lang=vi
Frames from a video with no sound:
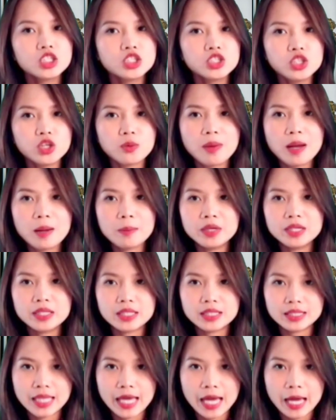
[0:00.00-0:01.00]
Chiều 30
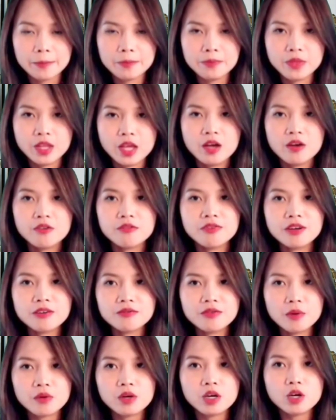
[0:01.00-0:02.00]
tháng 8, Văn
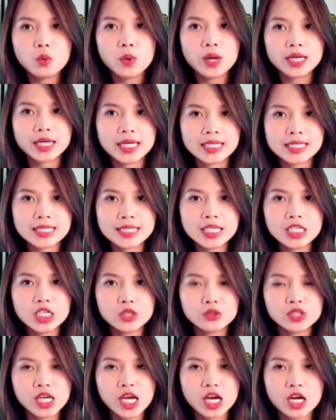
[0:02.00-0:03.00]
phòng Cơ quan Cảnh sát
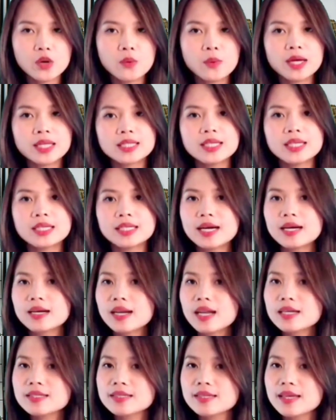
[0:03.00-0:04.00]
Điều tra Công an tỉnh Đắk
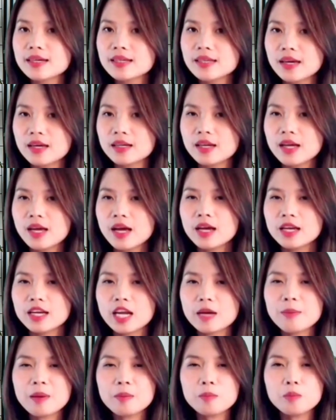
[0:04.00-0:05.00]
Lắk xác nhận
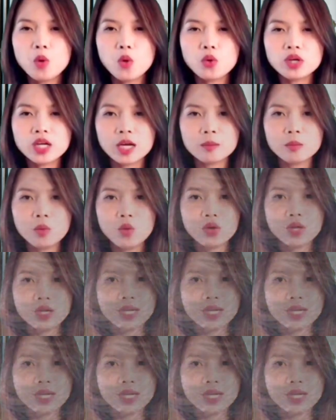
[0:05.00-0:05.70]
đã bắt 4 cán bộ